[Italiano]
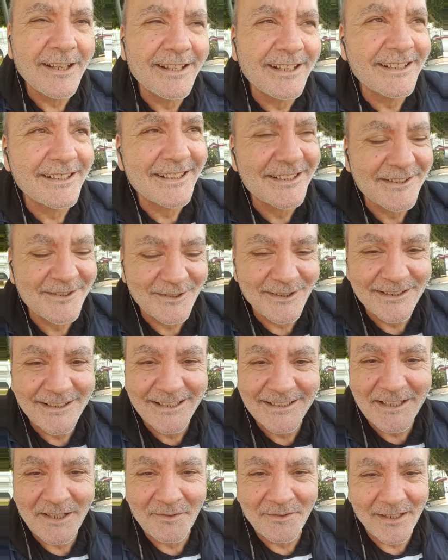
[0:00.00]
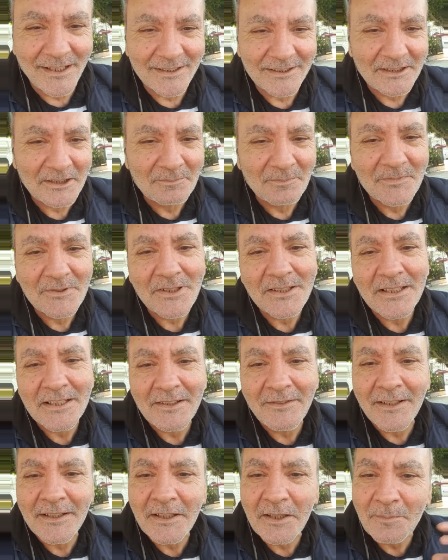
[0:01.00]
e, sono andati avanti. Sono andati
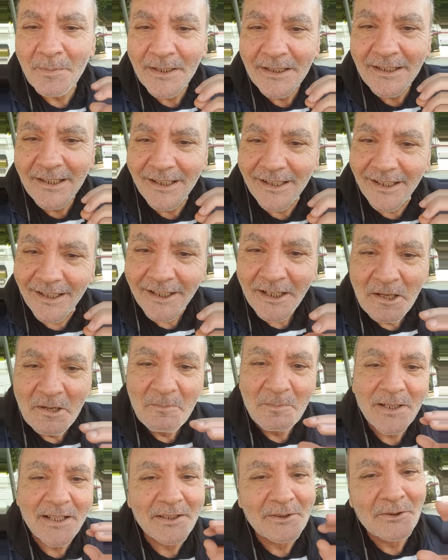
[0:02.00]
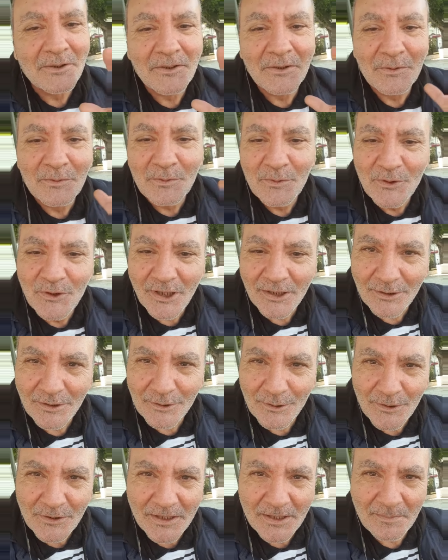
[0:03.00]
avanti perché? Perché non rinunciano
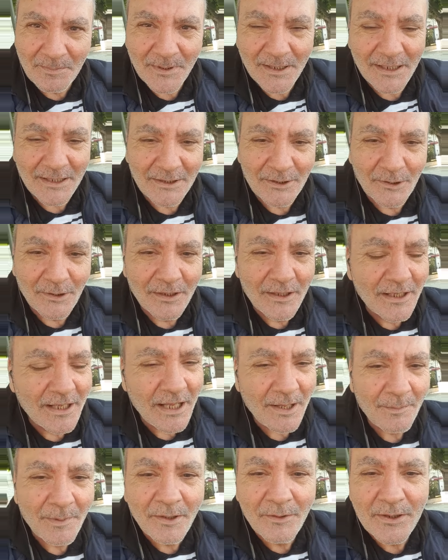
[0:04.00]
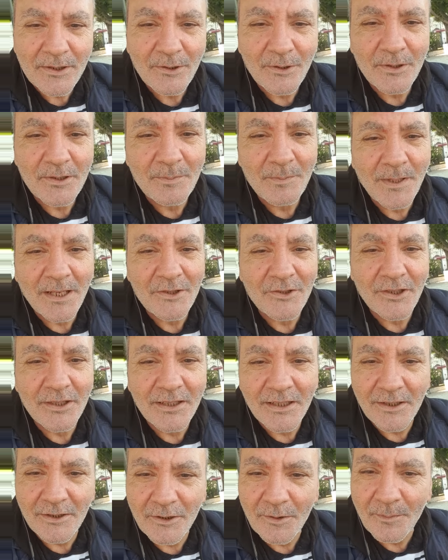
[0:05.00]
allo stipendio. A me questo dispiace
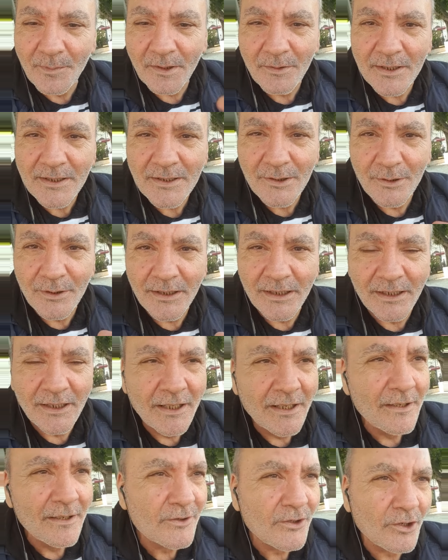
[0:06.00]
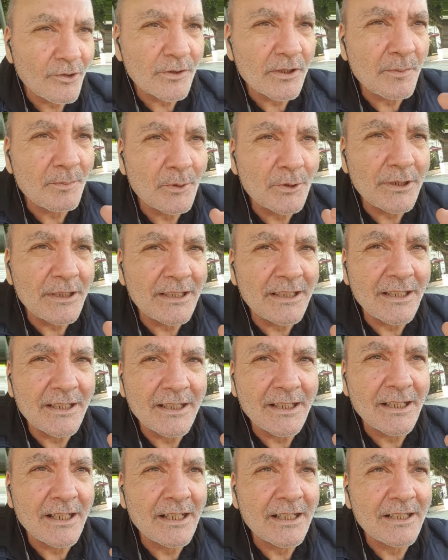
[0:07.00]
dirlo, ma questo è, c'è una politica
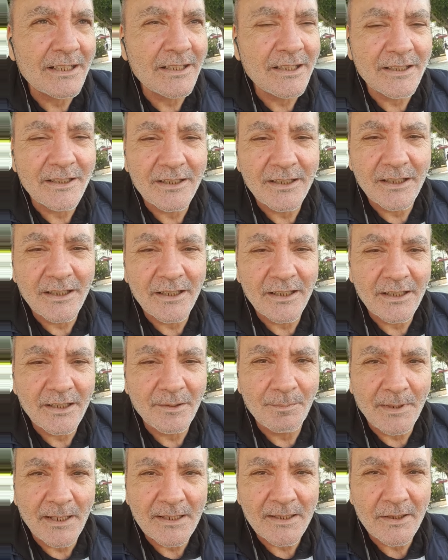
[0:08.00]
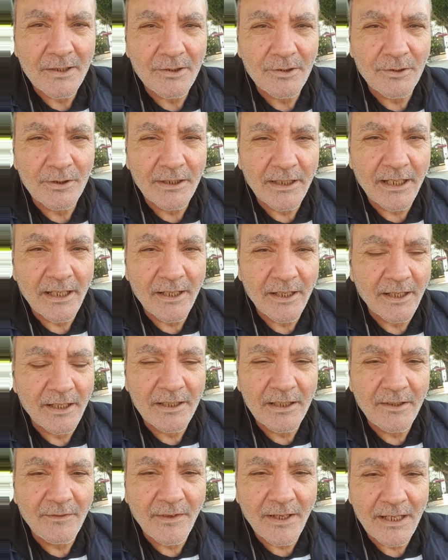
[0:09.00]
politica di, di, di basso le, eh,
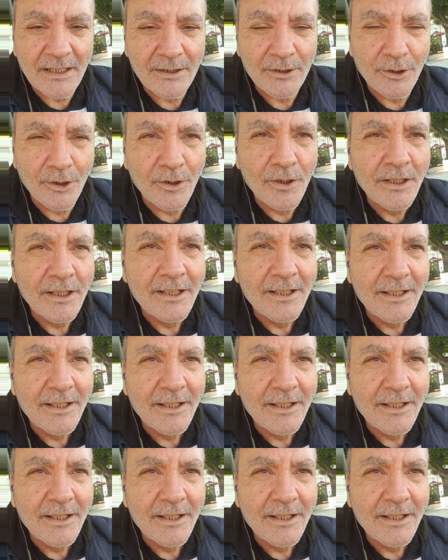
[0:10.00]
livello